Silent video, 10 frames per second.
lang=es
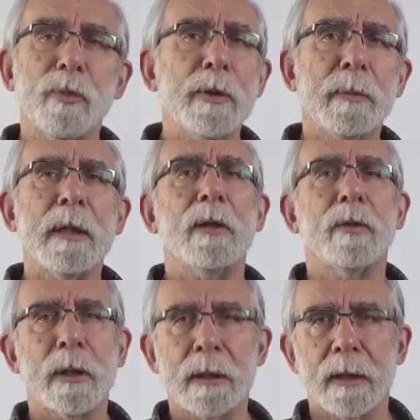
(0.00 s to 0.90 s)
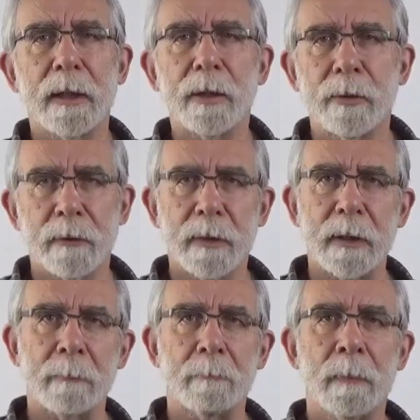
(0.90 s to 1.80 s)
muy bien lo que te quiero
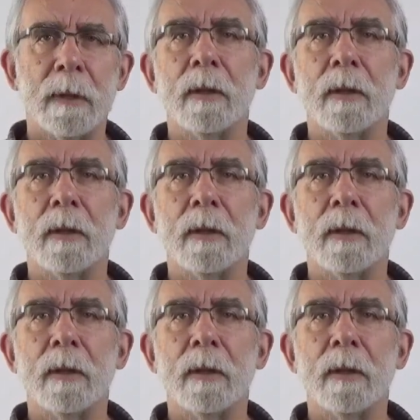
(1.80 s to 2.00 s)
decir.